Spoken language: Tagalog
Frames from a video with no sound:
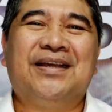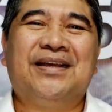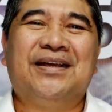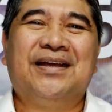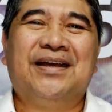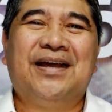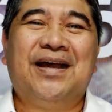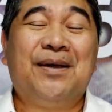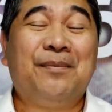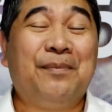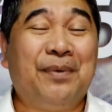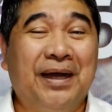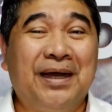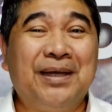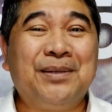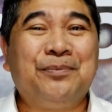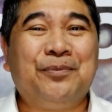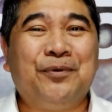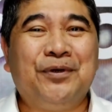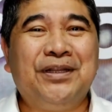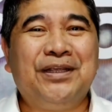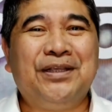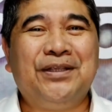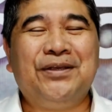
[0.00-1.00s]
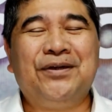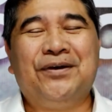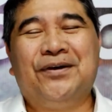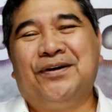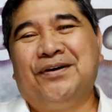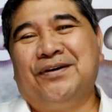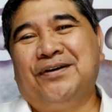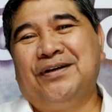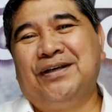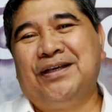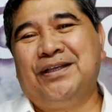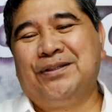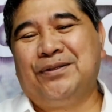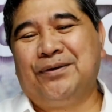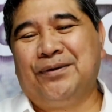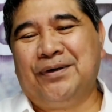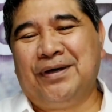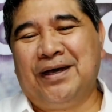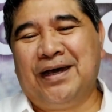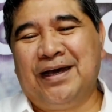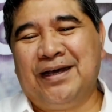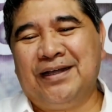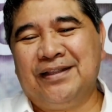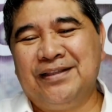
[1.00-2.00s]
Abangan po ninyo
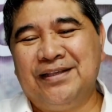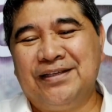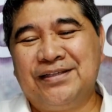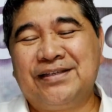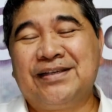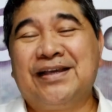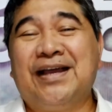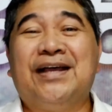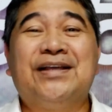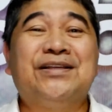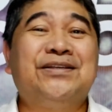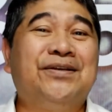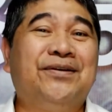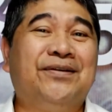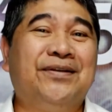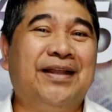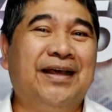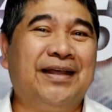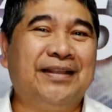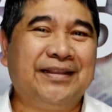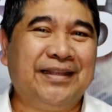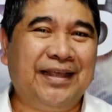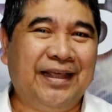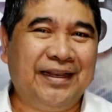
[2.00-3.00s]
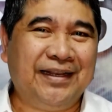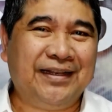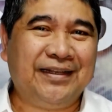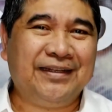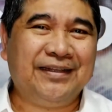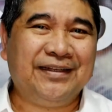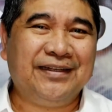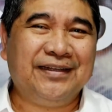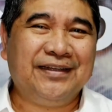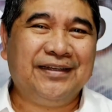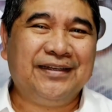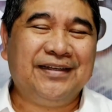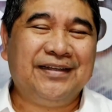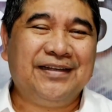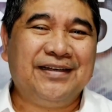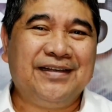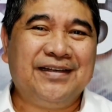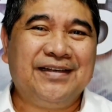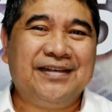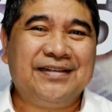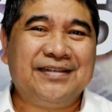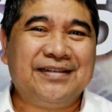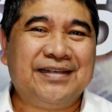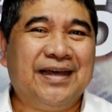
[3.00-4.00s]
itong uh, discussion natin
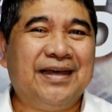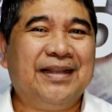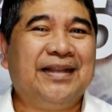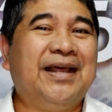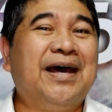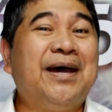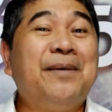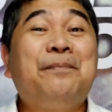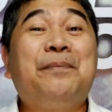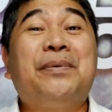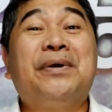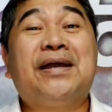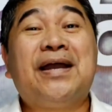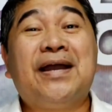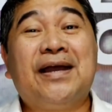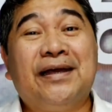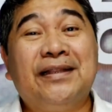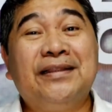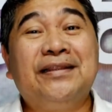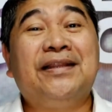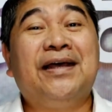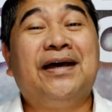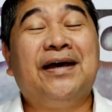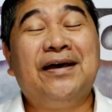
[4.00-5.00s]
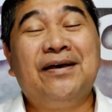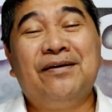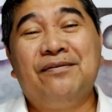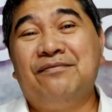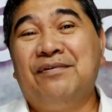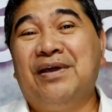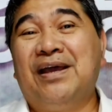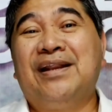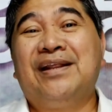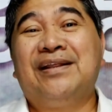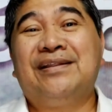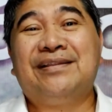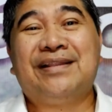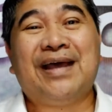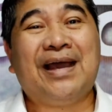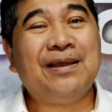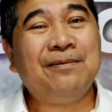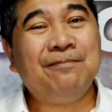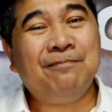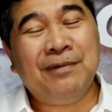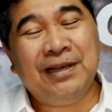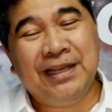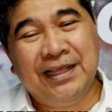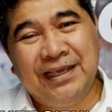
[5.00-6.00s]
sa napakaganda, very
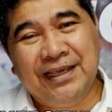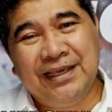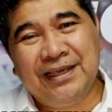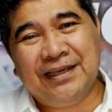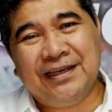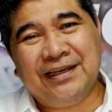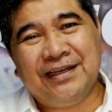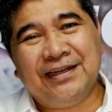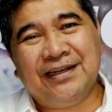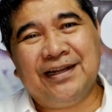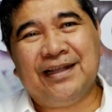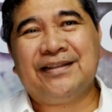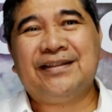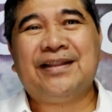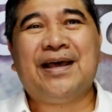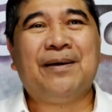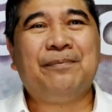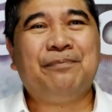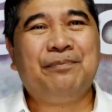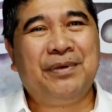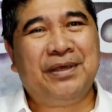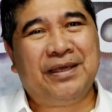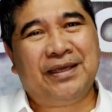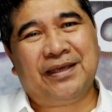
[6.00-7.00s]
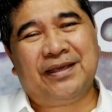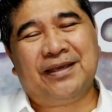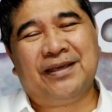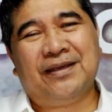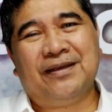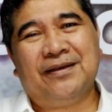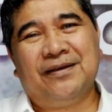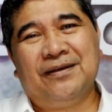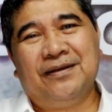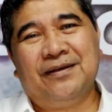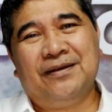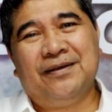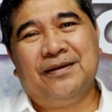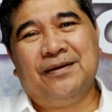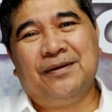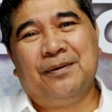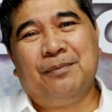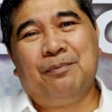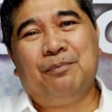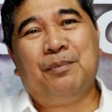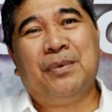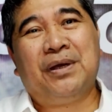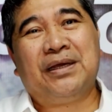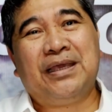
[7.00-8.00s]
timely na topic.
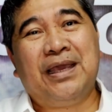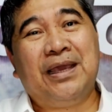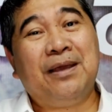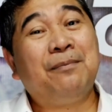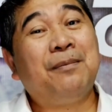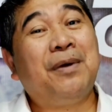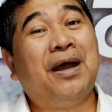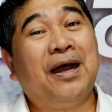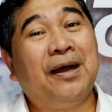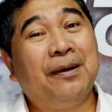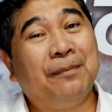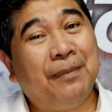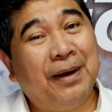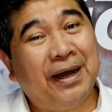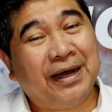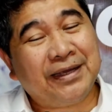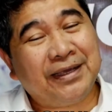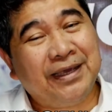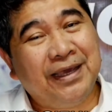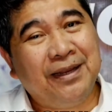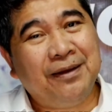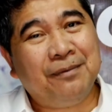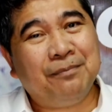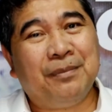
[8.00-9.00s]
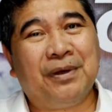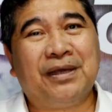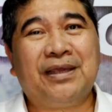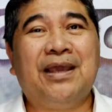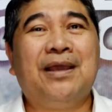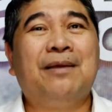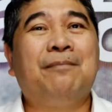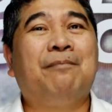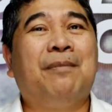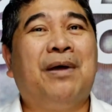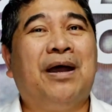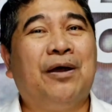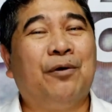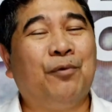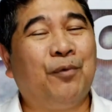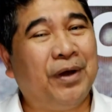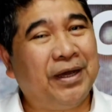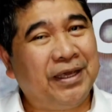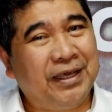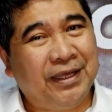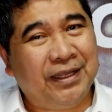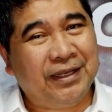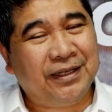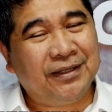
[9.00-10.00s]
Maging mahabagin, maging
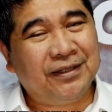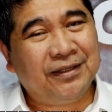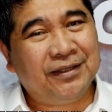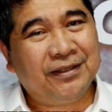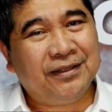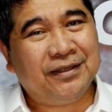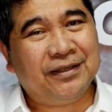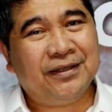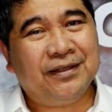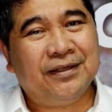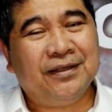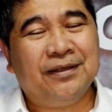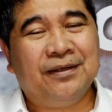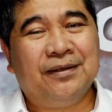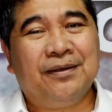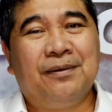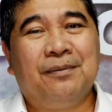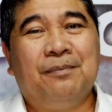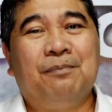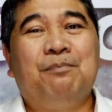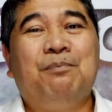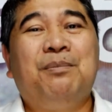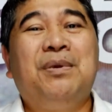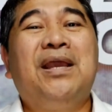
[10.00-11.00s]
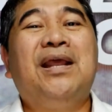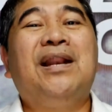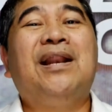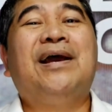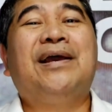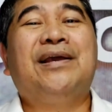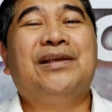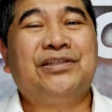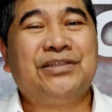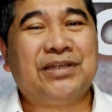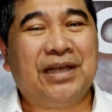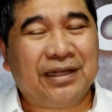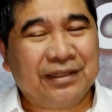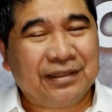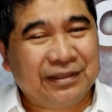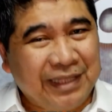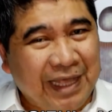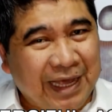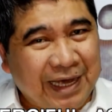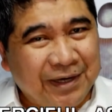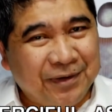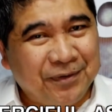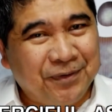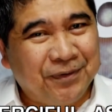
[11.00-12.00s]
maawain bilang isang
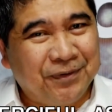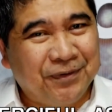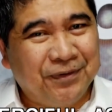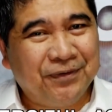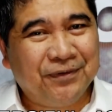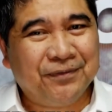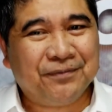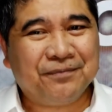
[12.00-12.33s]
tao